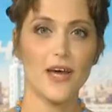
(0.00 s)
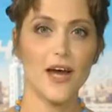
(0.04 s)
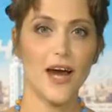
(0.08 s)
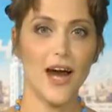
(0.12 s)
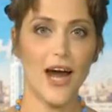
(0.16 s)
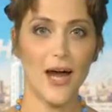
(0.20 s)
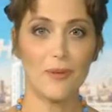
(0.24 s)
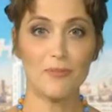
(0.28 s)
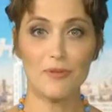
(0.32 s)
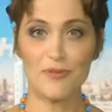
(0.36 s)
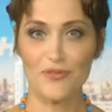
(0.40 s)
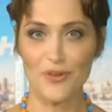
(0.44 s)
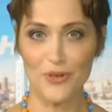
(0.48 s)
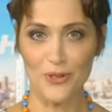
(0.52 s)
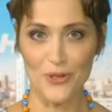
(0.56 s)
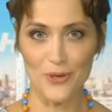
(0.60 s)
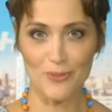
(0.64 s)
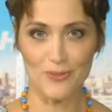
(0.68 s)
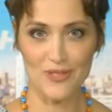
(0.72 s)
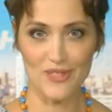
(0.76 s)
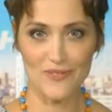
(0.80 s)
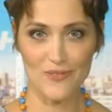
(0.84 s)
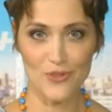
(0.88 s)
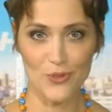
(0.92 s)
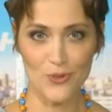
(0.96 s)
А мы
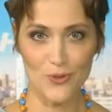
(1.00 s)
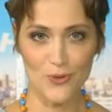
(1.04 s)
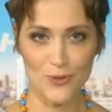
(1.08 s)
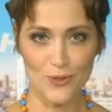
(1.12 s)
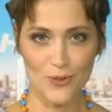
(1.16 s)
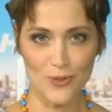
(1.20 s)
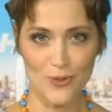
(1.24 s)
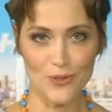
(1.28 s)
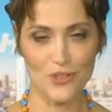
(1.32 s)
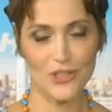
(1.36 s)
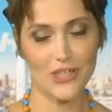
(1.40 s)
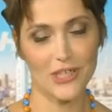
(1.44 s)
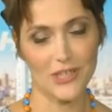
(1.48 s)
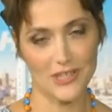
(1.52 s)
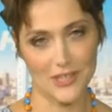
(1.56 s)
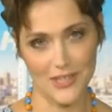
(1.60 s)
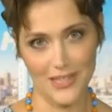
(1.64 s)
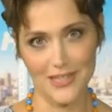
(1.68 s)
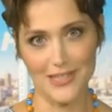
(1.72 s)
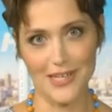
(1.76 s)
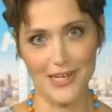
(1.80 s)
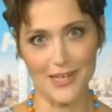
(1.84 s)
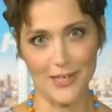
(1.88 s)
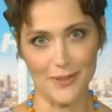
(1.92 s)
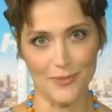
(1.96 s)
вернемся в студию через
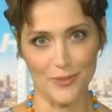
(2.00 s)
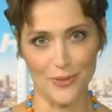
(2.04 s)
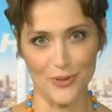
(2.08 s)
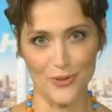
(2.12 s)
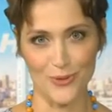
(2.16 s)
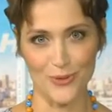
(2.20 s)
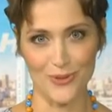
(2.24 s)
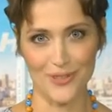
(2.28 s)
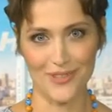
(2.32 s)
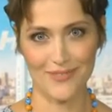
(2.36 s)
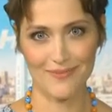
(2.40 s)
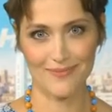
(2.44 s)
несколько минут.